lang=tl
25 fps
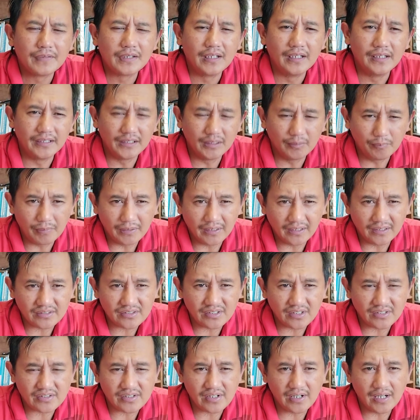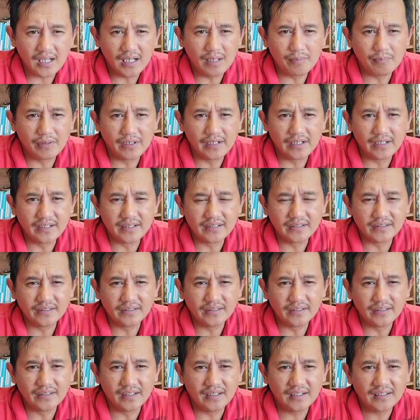iti panagsagsagaba
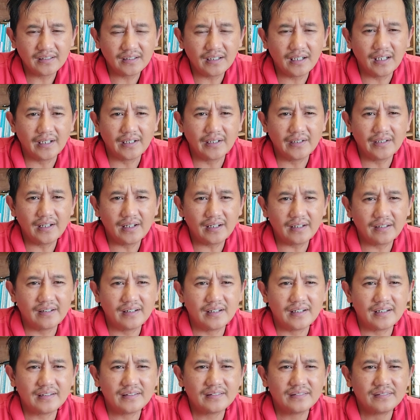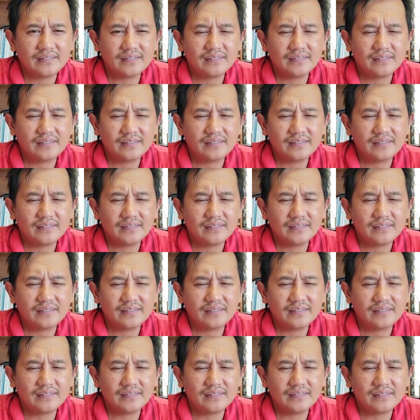dagiti anak na